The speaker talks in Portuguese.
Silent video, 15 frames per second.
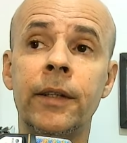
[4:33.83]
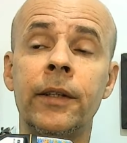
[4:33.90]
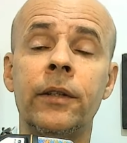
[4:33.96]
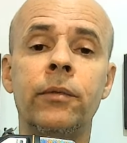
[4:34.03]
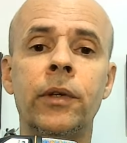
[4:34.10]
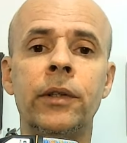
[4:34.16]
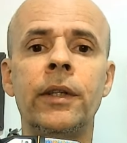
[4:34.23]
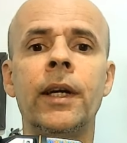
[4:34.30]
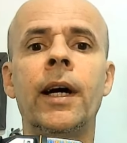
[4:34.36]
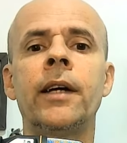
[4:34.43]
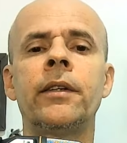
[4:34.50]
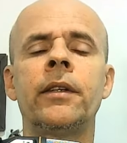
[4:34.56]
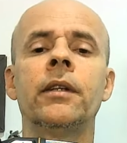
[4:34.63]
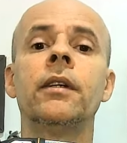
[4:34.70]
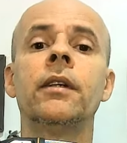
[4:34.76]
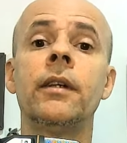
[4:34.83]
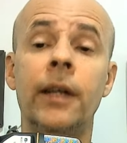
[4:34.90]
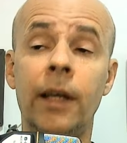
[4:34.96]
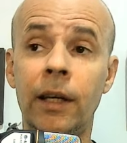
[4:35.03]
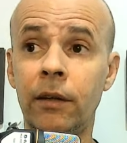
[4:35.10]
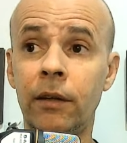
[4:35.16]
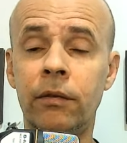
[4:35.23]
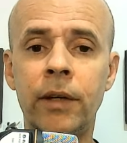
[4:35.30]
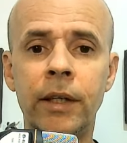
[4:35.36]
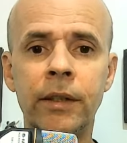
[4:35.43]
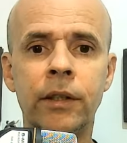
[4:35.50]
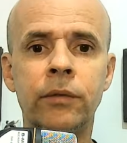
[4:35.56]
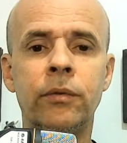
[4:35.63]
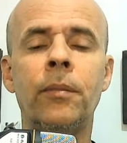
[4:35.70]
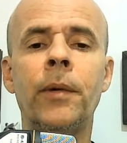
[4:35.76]
Se você acha relevante
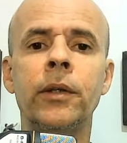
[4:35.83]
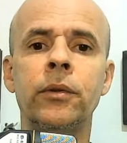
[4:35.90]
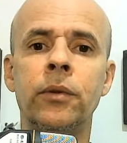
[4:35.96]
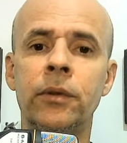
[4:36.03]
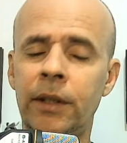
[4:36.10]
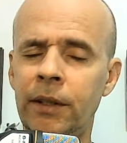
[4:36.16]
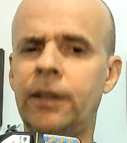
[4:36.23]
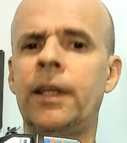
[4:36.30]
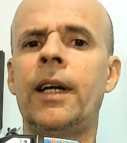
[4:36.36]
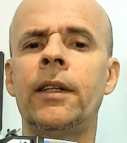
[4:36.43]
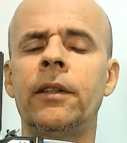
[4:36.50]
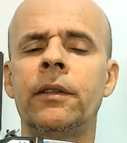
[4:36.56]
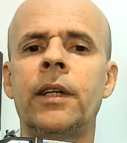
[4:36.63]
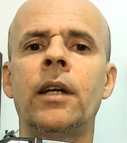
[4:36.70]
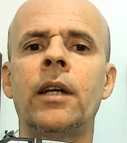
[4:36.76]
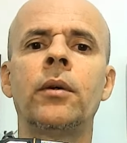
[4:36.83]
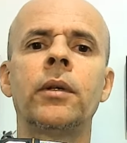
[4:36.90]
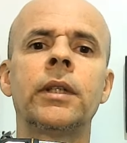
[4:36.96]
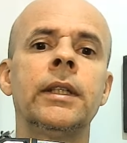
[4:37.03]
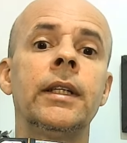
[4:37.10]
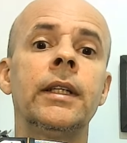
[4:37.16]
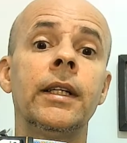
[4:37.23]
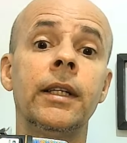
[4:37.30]
as informações que a gente traz nesse canal aqui,